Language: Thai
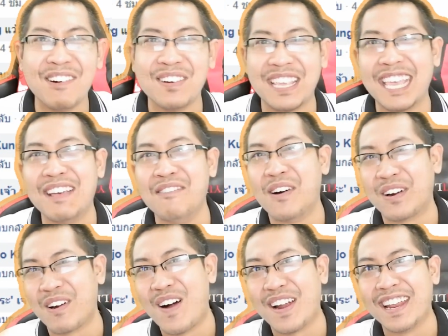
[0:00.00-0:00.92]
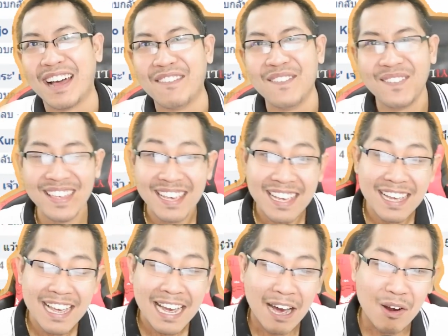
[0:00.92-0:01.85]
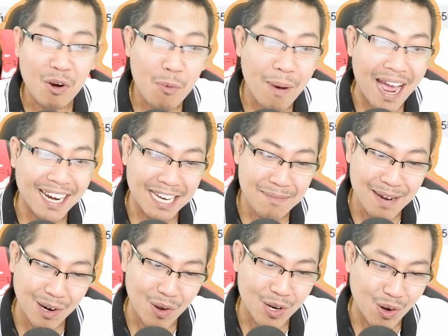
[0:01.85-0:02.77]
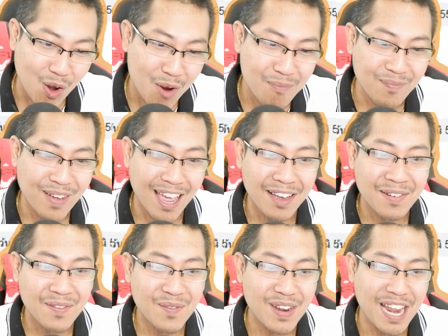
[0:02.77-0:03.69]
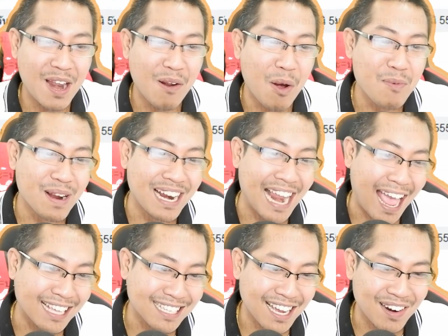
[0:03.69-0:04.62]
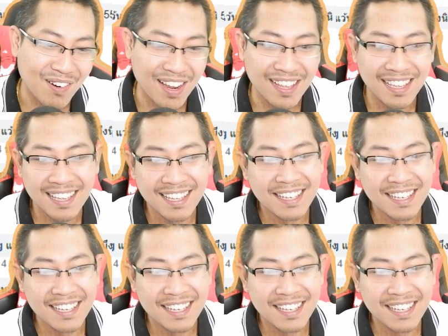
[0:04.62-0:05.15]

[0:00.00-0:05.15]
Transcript: ยงยีหัวร้อน เข้าโรงพยาบาลคือมึงรถล้มแหม ไม่ได้รถมึงแรงสักหน่อย